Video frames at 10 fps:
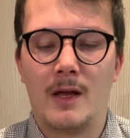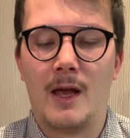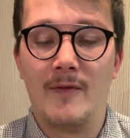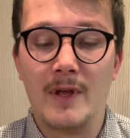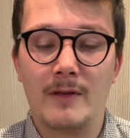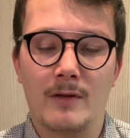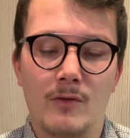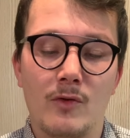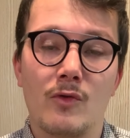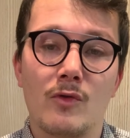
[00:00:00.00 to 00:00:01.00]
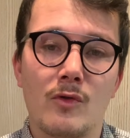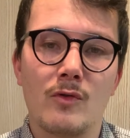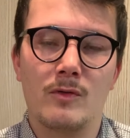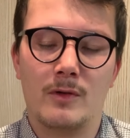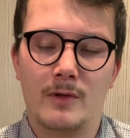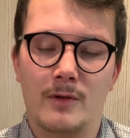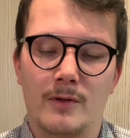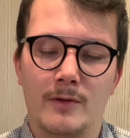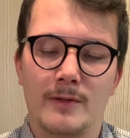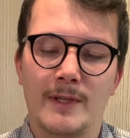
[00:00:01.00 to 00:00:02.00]
avec le logo
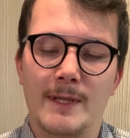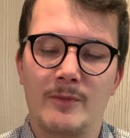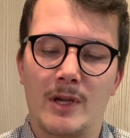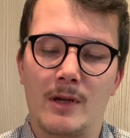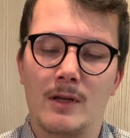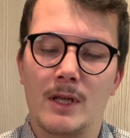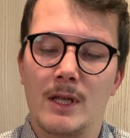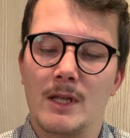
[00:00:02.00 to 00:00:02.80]
des Émirats.